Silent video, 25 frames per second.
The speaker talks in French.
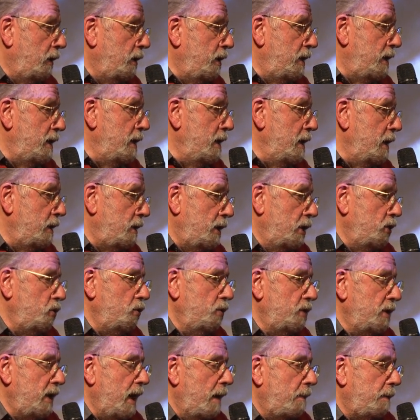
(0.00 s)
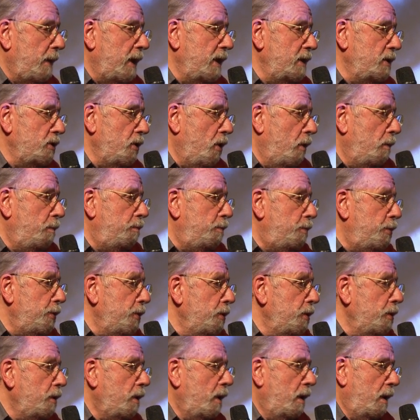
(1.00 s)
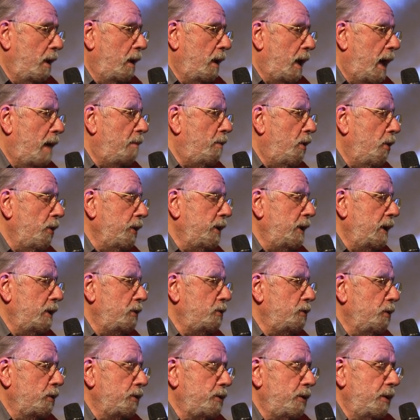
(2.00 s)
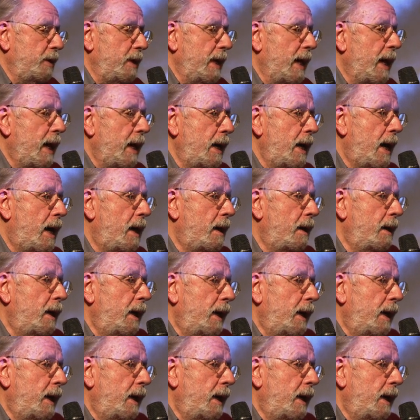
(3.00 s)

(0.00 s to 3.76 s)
qui était jusqu'à présent peu abordé sur ce terrain-là.